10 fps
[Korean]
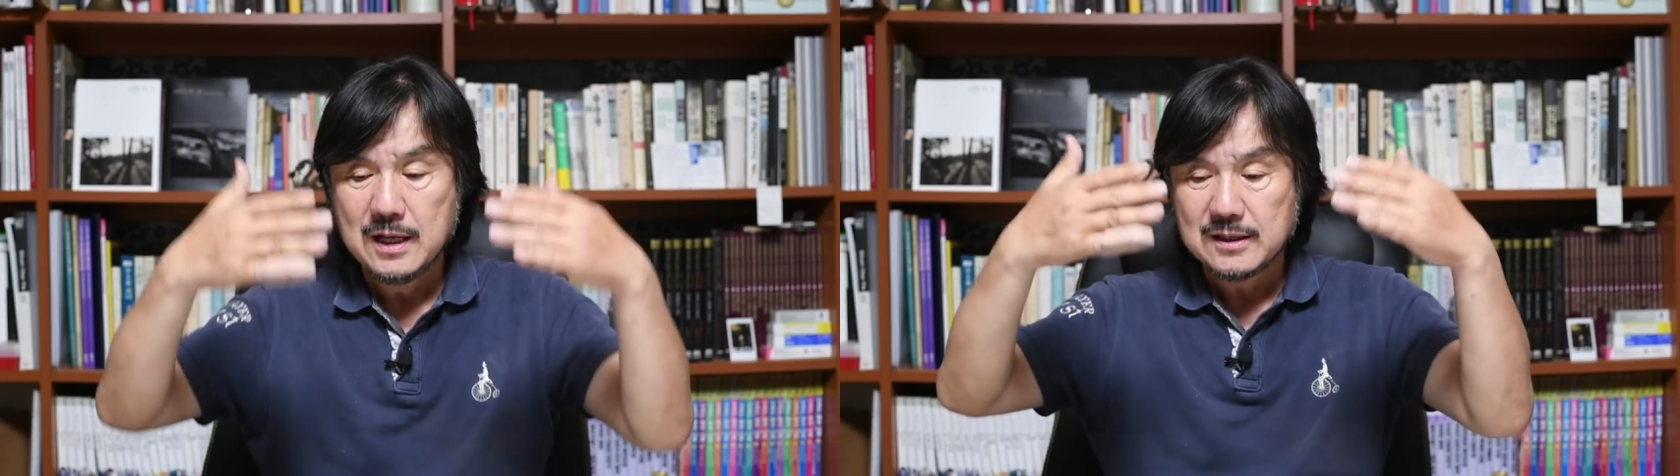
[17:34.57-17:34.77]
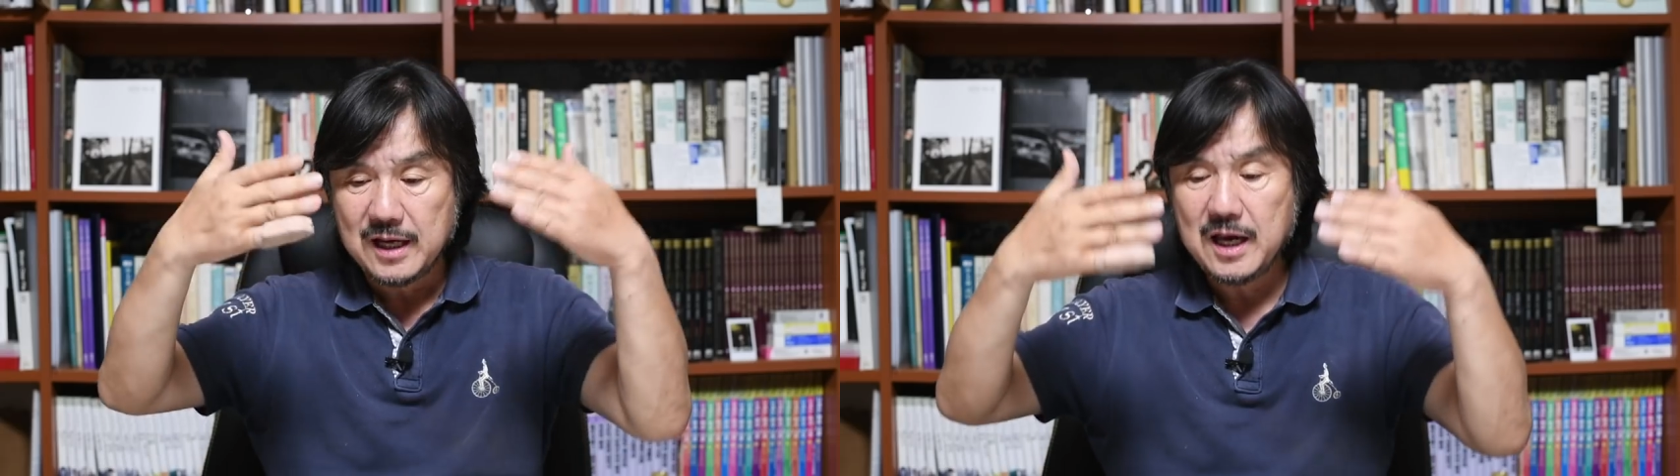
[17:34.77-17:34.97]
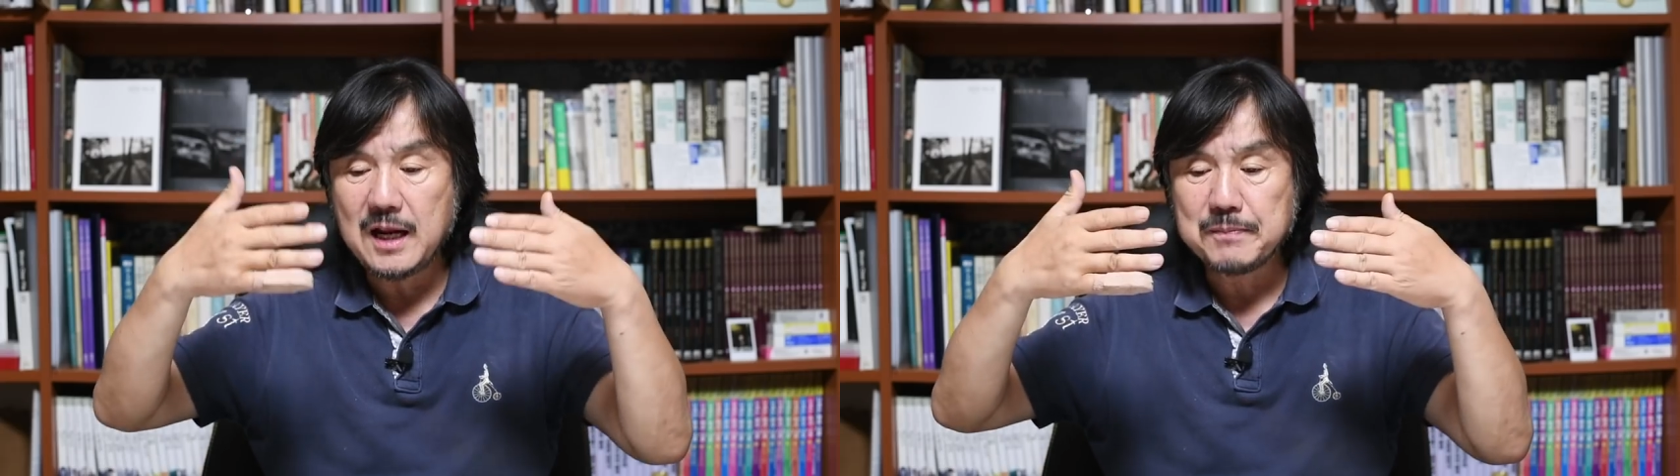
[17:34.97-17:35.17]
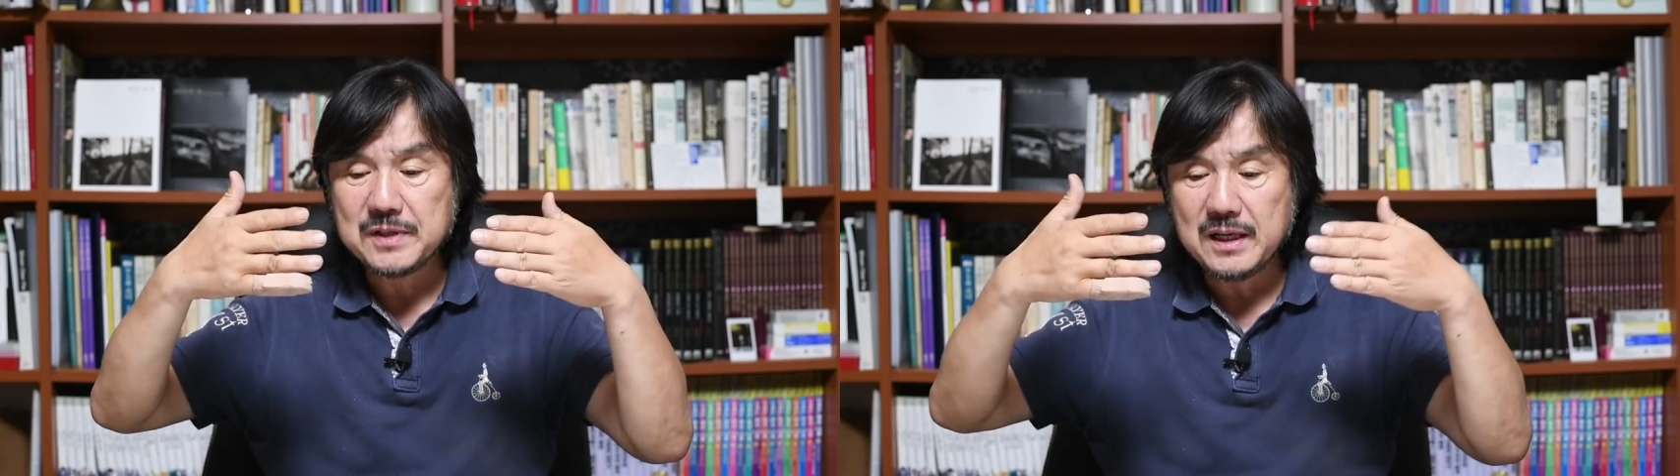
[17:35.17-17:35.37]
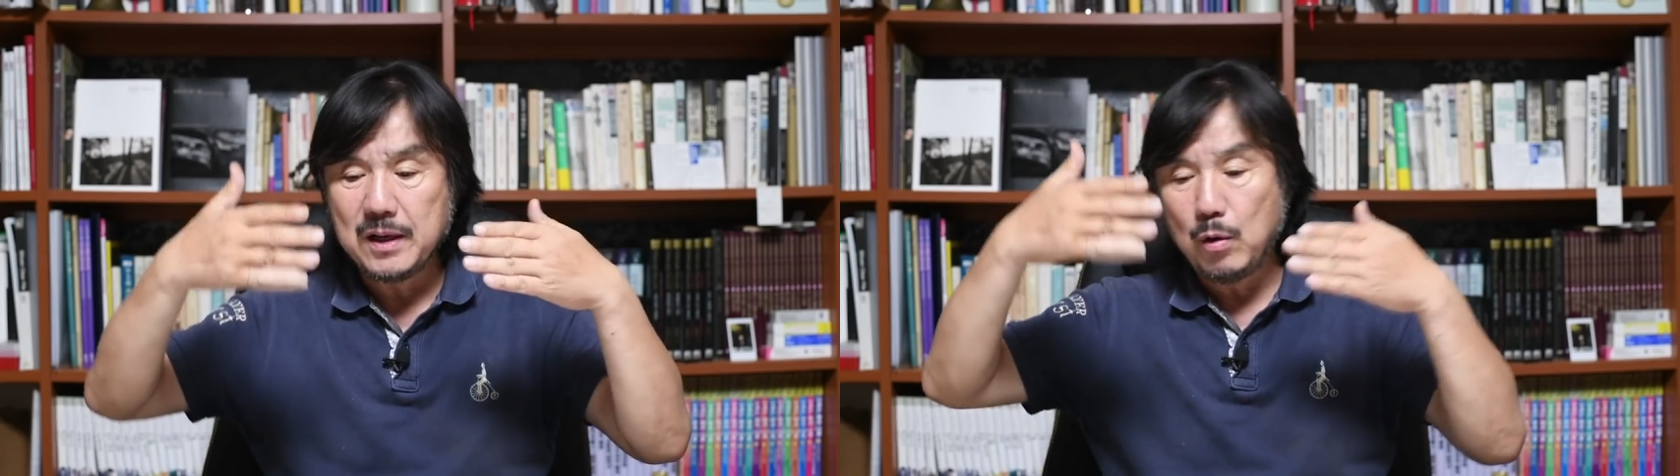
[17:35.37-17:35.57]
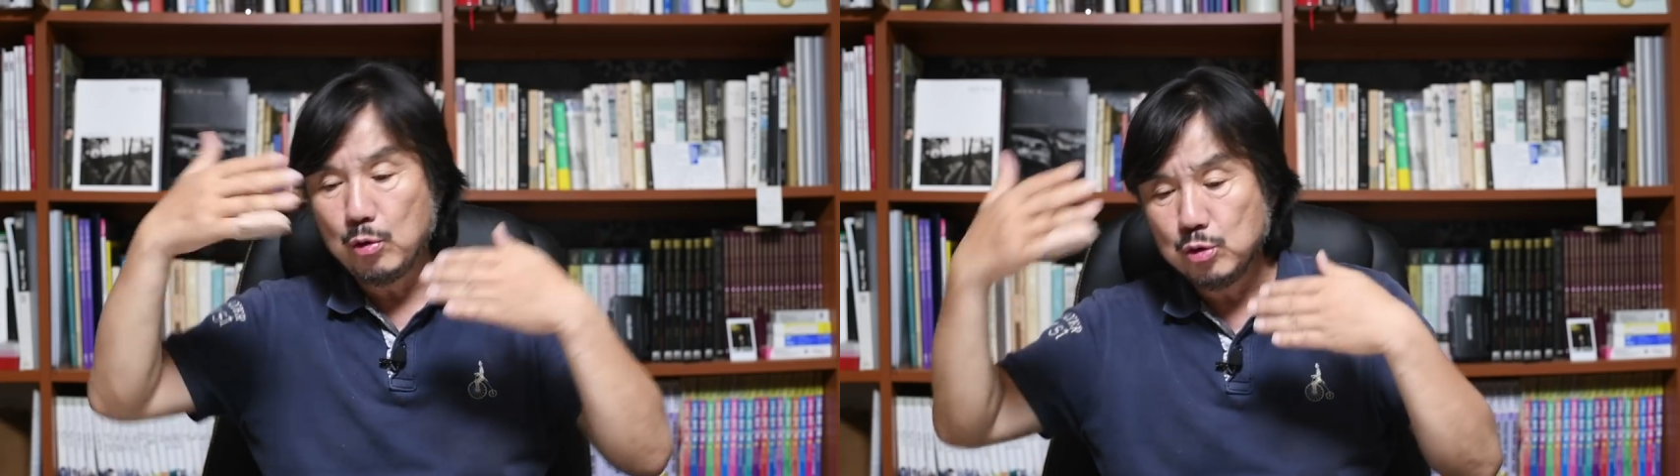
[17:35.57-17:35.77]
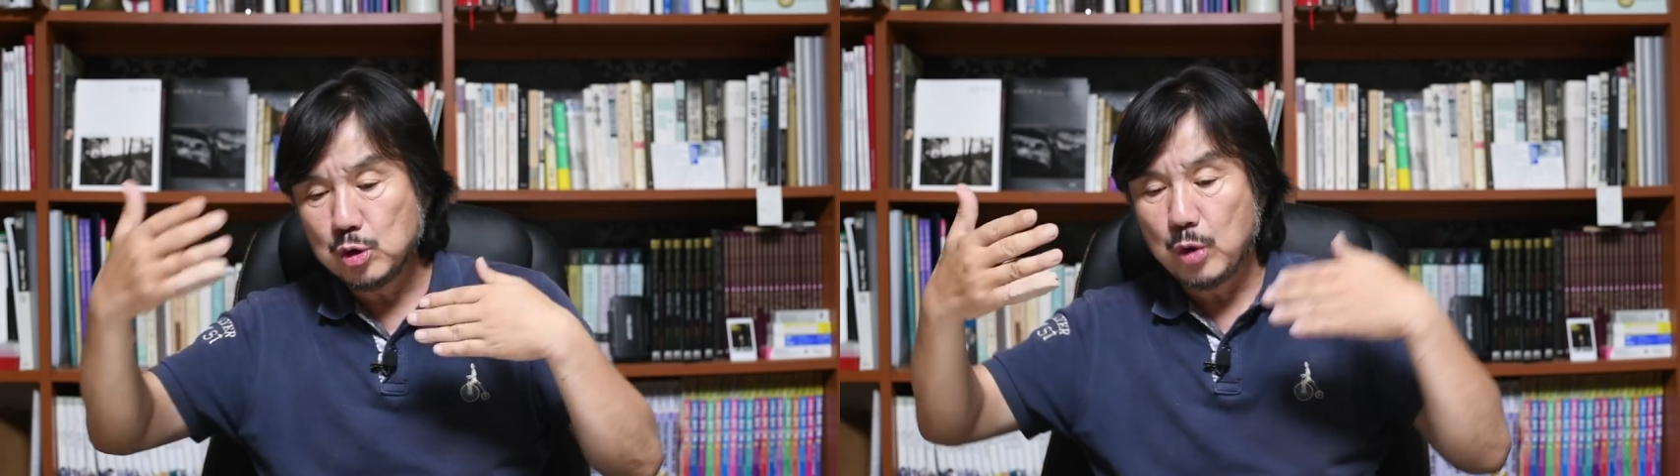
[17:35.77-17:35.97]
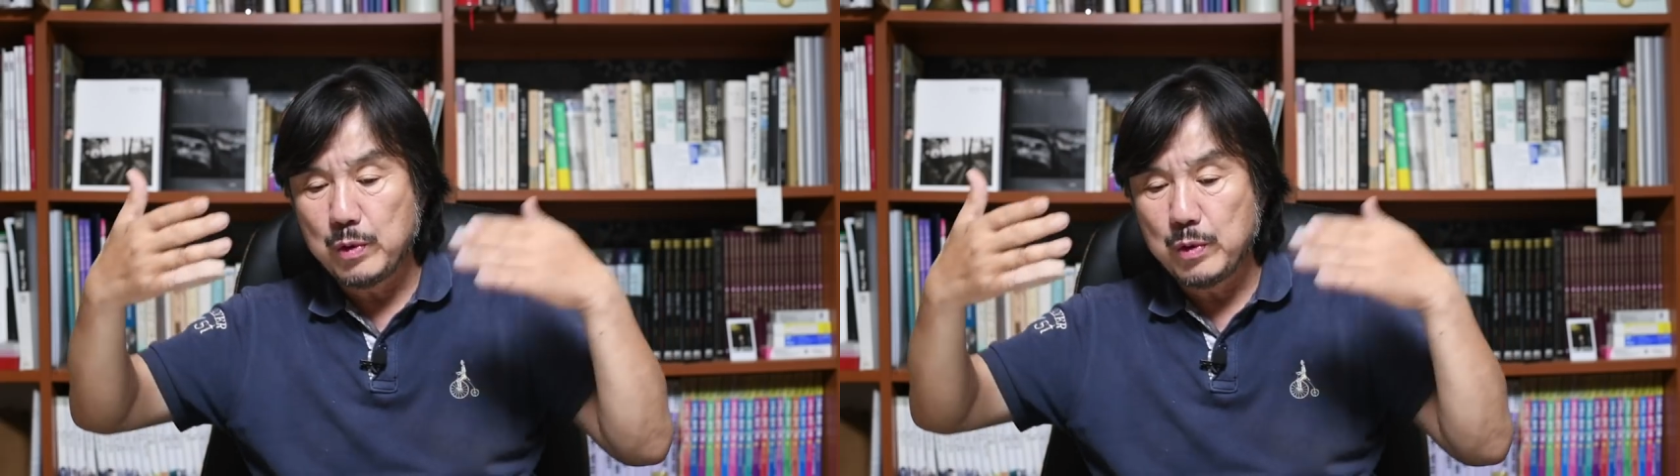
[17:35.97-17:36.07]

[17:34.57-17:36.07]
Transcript: 제일 앞장에 오른쪽에